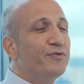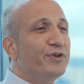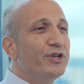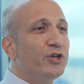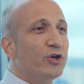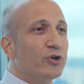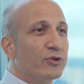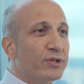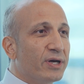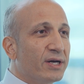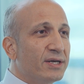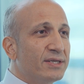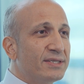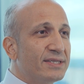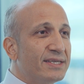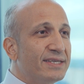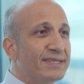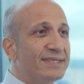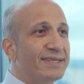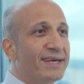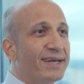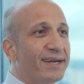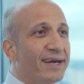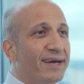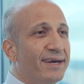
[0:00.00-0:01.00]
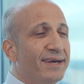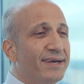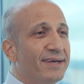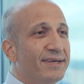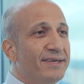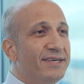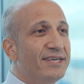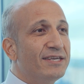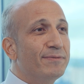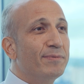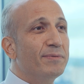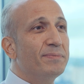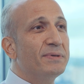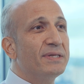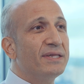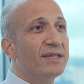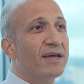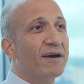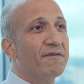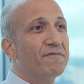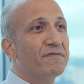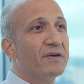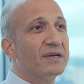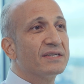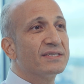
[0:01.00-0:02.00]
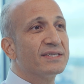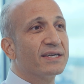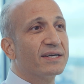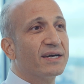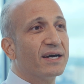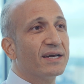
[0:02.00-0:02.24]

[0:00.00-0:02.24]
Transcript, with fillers: Bu videoda sizlere 20 binden fazla